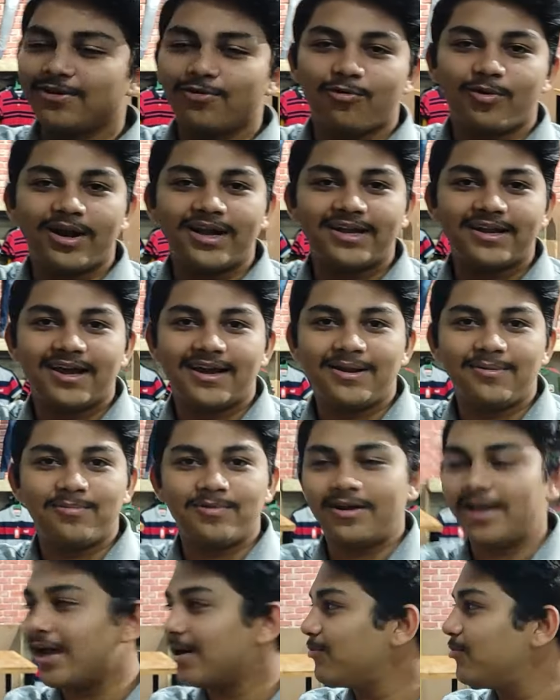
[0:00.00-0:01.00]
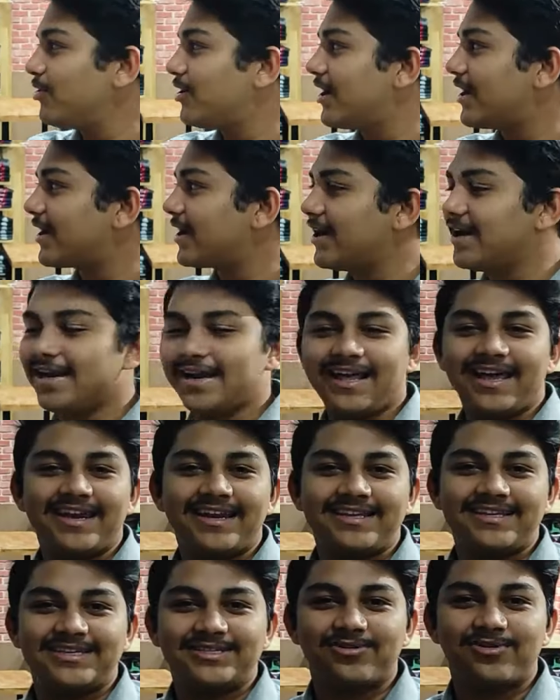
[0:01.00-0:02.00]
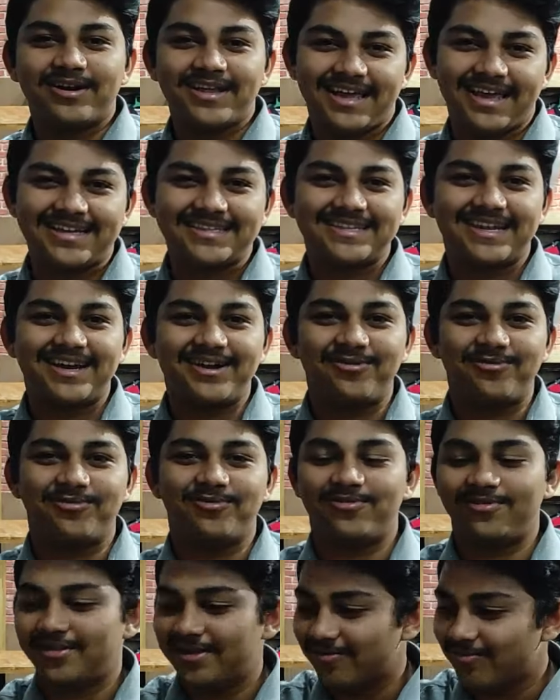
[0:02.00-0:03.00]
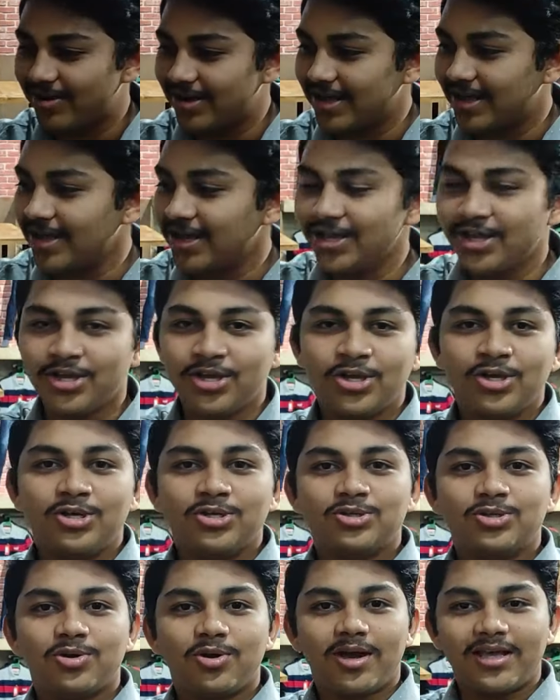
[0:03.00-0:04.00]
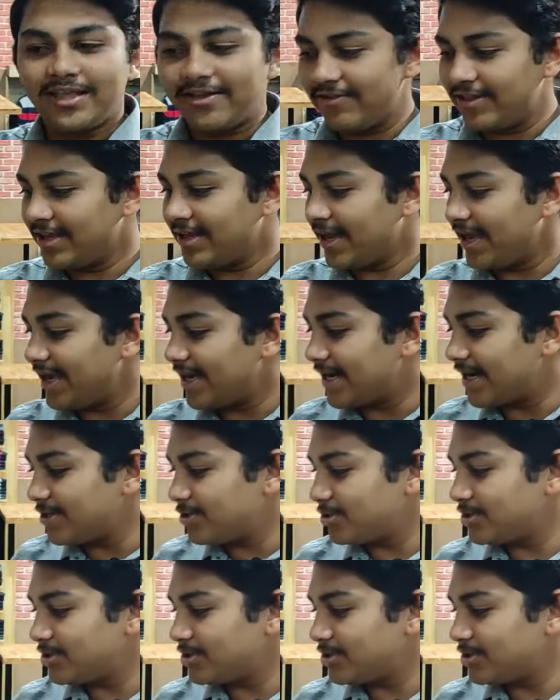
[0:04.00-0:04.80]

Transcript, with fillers: అయితే వైట్ కానీ డార్క్ బ్లూ కలర్ కానీ లేయరింగ్ చేసామంటే ఎక్సలెంట్గా ఉంటుంది అనమాట సో అదేవిధంగా ఇక్కడ